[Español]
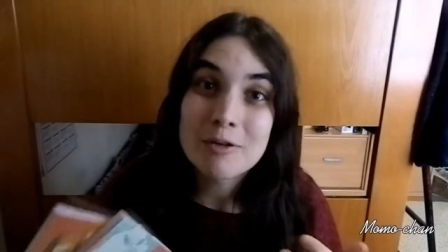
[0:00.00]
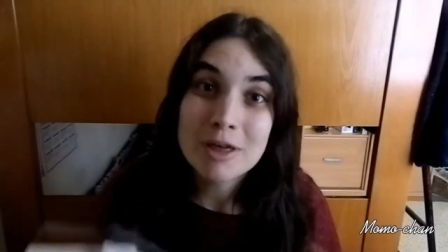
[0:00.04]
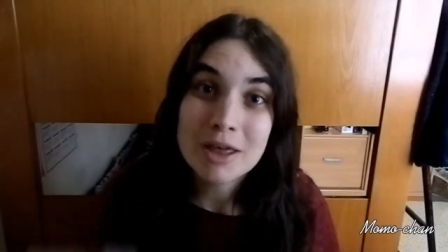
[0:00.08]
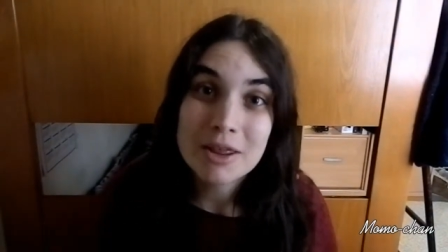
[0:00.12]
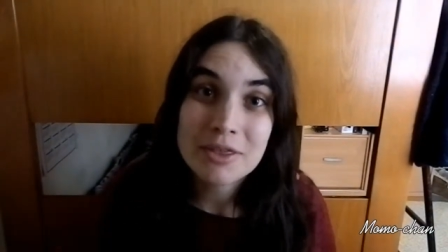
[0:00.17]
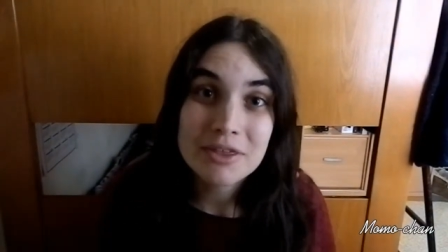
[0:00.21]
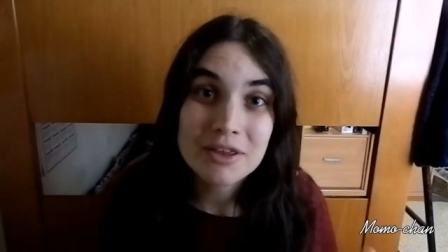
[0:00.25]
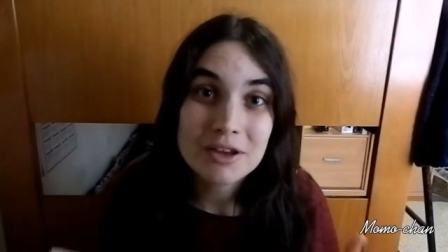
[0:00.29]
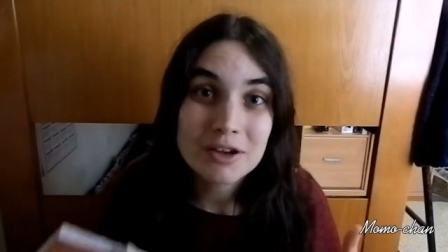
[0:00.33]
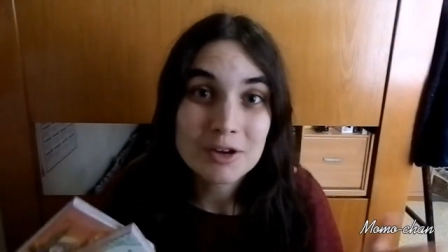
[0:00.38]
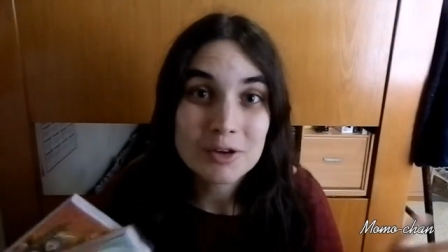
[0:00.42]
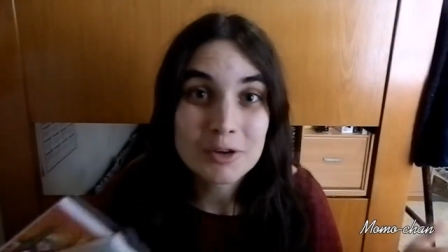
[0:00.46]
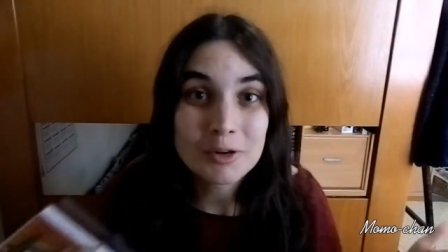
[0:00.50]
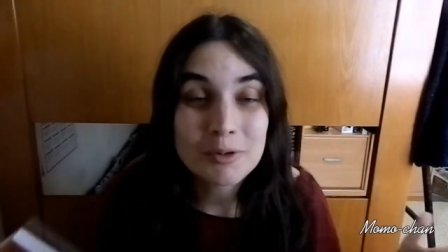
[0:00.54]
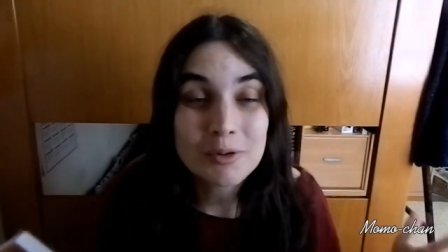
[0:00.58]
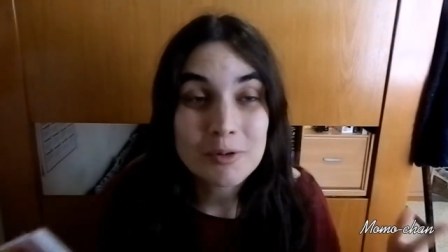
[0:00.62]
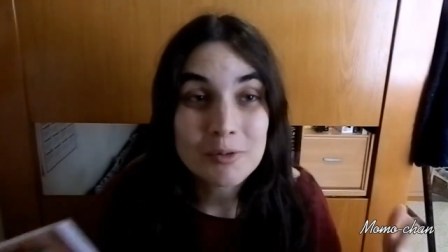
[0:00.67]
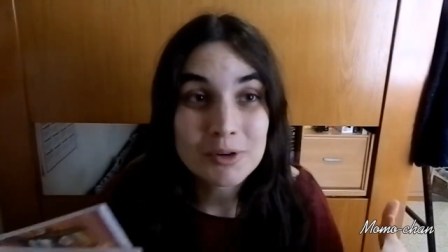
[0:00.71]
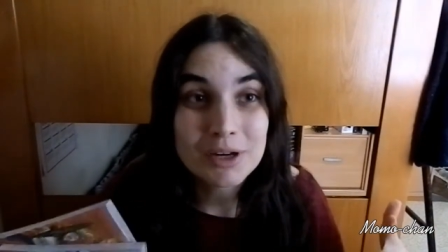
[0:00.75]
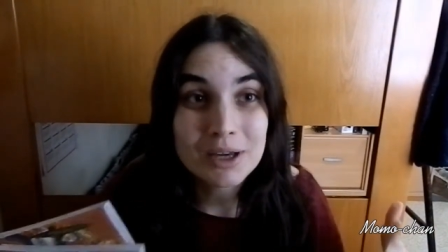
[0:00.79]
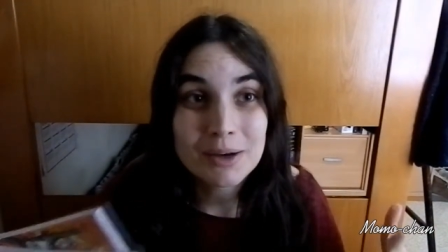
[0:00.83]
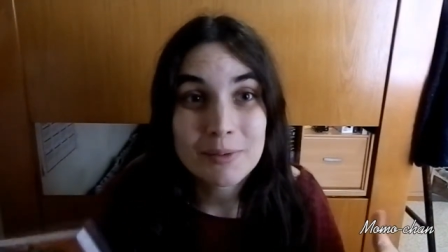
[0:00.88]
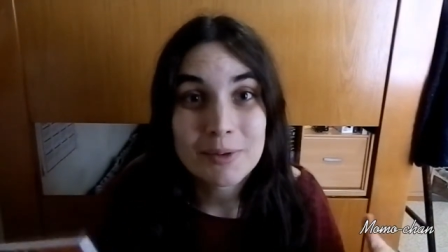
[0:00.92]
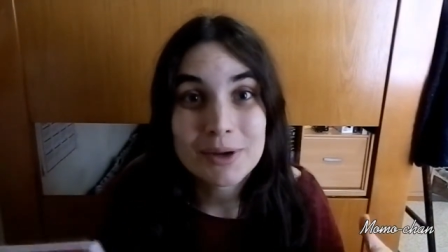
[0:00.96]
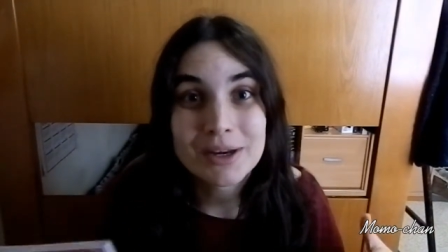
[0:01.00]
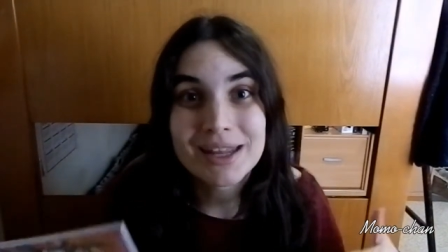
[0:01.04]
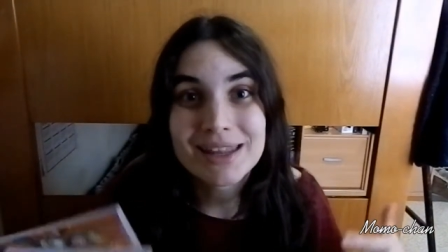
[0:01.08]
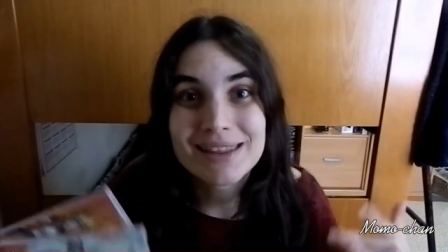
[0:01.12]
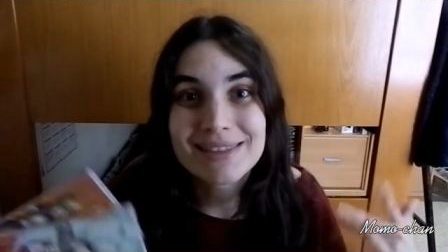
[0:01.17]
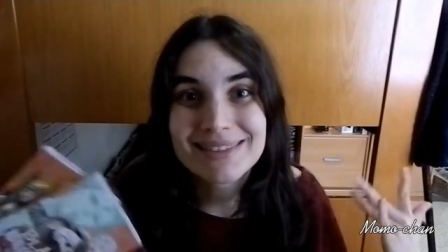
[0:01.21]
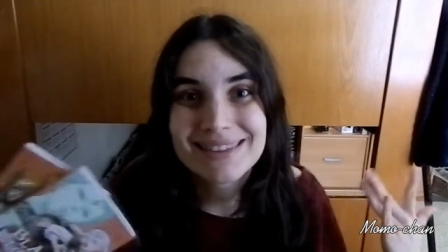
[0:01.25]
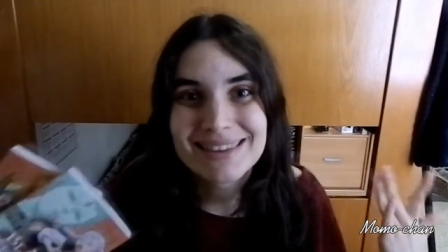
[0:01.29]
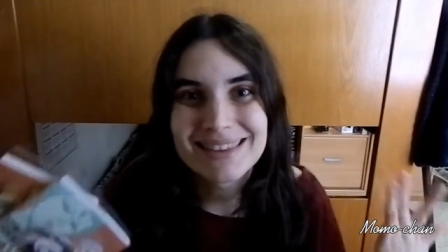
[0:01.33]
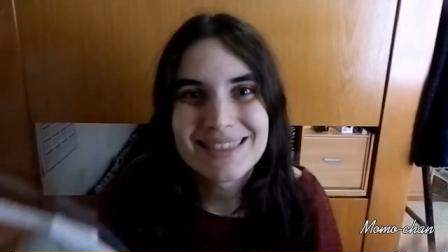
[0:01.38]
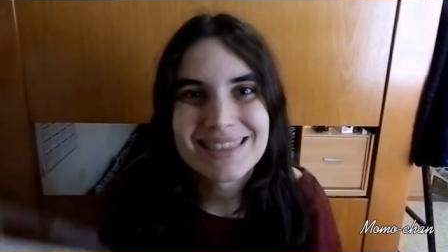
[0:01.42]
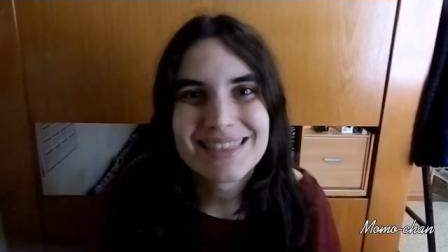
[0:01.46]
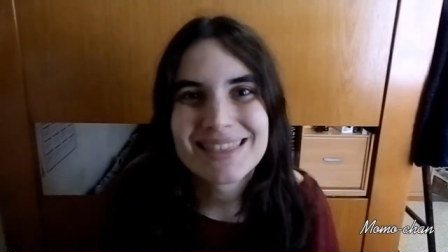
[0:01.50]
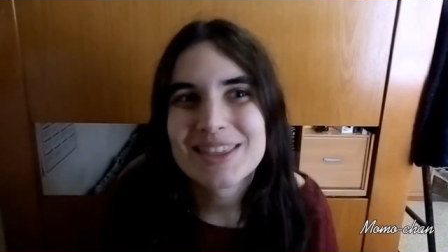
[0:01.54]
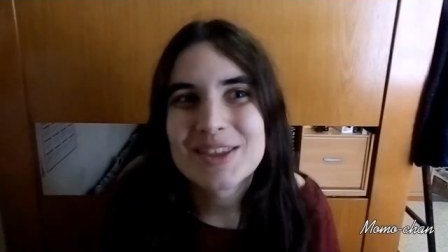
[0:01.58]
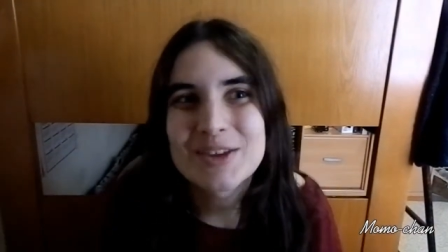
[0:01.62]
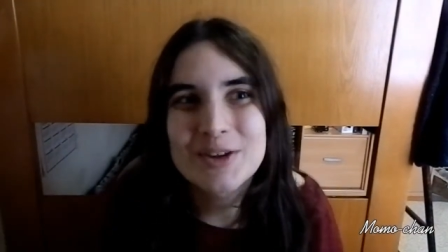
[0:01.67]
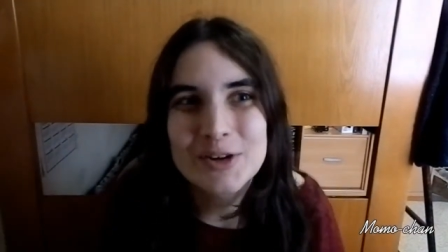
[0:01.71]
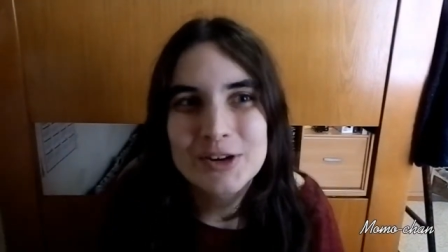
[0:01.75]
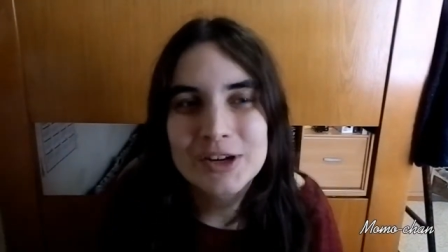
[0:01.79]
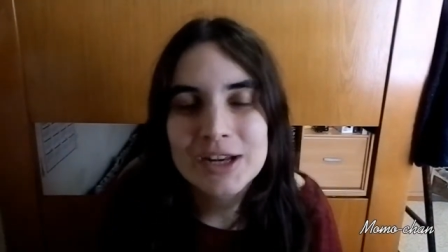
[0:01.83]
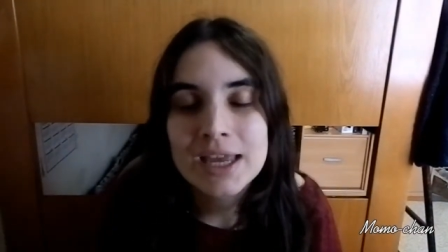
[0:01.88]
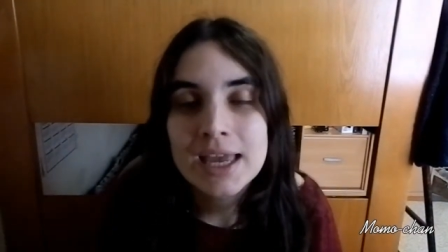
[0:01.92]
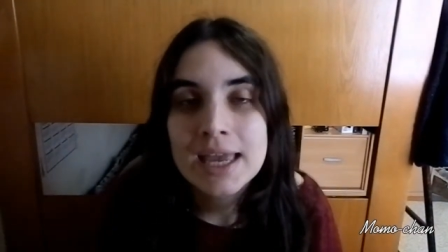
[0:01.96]
lo hace con una buena
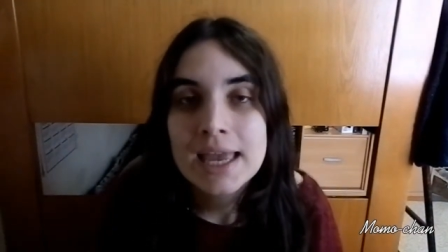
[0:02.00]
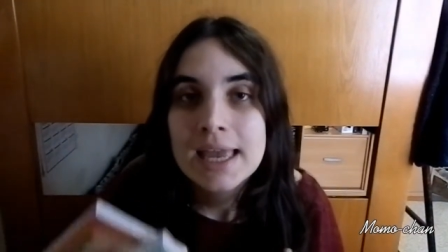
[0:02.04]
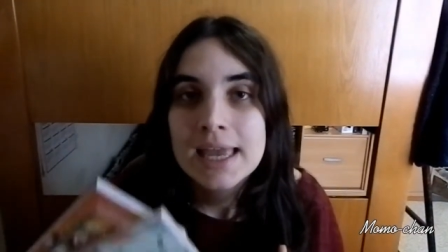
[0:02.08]
intención.